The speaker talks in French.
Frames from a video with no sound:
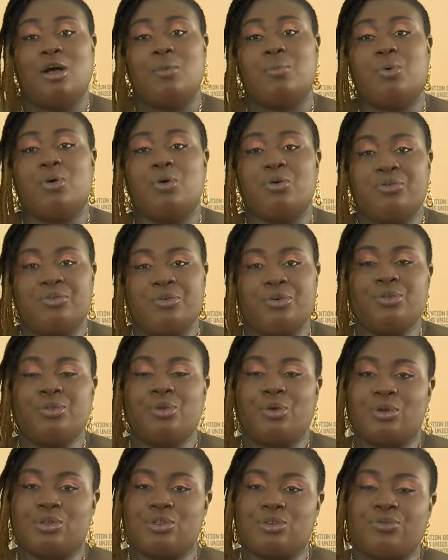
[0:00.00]
Pour vous, nous
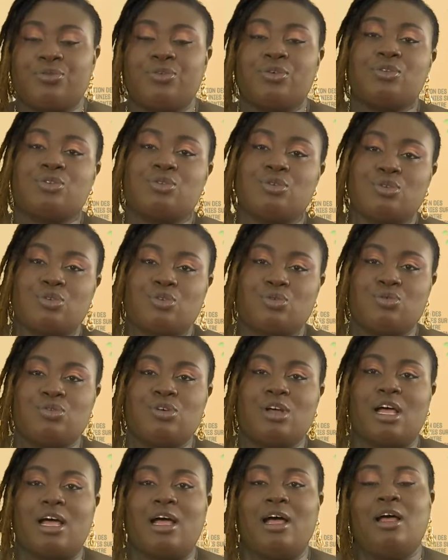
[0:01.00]
recevons ce
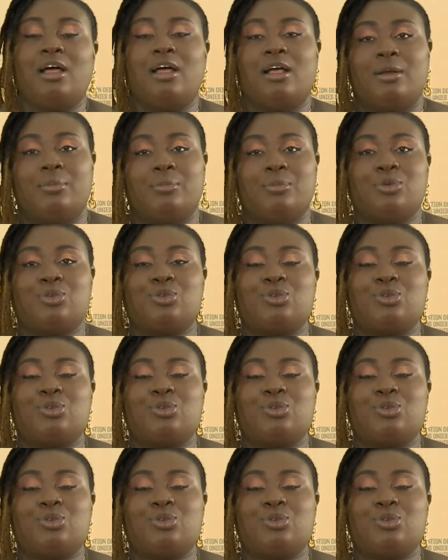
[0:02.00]
jour M.